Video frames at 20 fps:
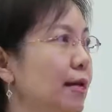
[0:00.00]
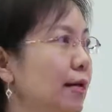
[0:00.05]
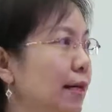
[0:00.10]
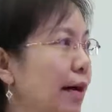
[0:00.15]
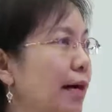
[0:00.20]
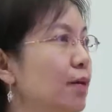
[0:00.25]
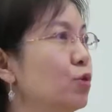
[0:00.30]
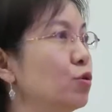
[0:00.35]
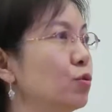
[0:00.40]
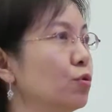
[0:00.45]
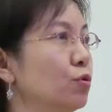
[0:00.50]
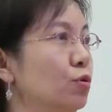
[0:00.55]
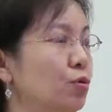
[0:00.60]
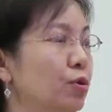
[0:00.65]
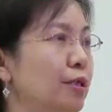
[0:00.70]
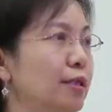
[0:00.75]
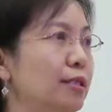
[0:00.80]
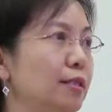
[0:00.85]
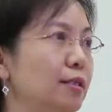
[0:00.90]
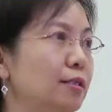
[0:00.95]
在干中
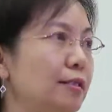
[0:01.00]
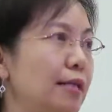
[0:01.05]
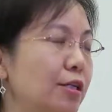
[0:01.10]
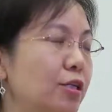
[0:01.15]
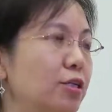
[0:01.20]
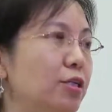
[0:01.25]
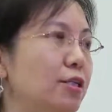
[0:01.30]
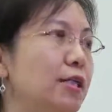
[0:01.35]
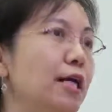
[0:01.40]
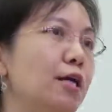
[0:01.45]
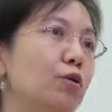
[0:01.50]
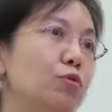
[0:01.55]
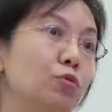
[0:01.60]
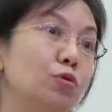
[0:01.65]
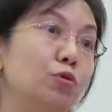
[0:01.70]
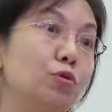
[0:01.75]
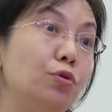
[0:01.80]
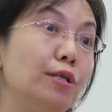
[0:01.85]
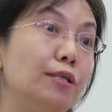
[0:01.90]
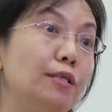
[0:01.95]
学习，在实践
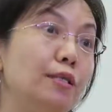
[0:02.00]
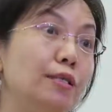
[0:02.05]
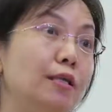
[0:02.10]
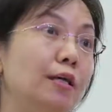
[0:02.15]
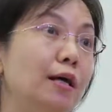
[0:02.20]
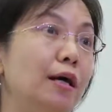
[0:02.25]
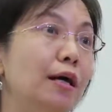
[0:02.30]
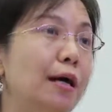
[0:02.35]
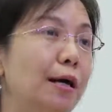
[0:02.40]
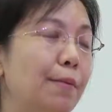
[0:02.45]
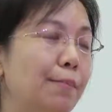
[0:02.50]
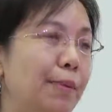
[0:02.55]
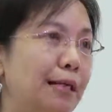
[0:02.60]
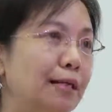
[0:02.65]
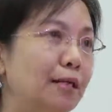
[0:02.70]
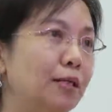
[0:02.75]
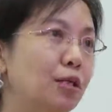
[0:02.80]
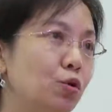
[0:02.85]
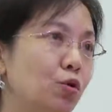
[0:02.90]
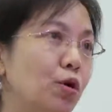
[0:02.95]
中学习，
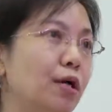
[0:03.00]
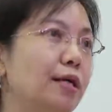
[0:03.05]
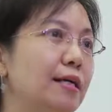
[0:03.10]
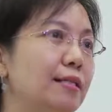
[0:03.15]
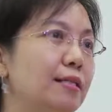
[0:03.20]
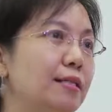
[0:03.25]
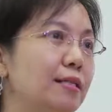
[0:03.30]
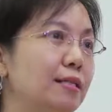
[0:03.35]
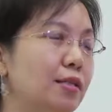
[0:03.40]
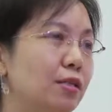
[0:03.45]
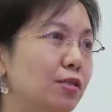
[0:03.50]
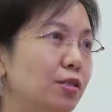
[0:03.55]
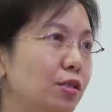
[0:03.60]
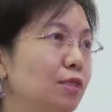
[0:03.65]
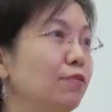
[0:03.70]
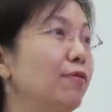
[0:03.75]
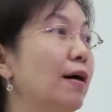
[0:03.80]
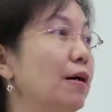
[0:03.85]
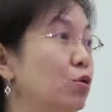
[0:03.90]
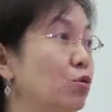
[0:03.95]
把他的创业激情
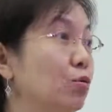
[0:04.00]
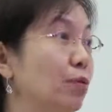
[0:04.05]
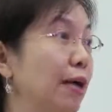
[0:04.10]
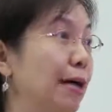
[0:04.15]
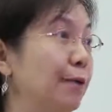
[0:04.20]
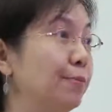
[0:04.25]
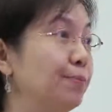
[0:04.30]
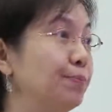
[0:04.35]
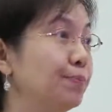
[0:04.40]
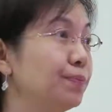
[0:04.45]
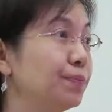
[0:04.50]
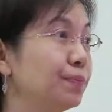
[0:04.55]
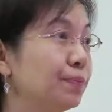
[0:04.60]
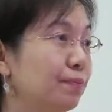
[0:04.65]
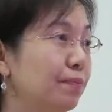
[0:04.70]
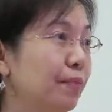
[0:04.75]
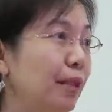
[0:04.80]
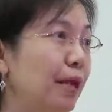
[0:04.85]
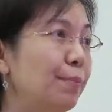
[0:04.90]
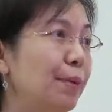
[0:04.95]
释放出来。
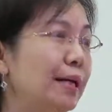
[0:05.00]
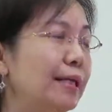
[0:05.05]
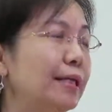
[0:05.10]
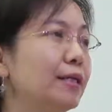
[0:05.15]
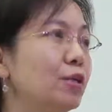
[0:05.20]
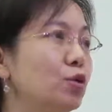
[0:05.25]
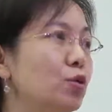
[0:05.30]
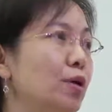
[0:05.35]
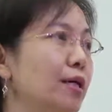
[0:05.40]
把他的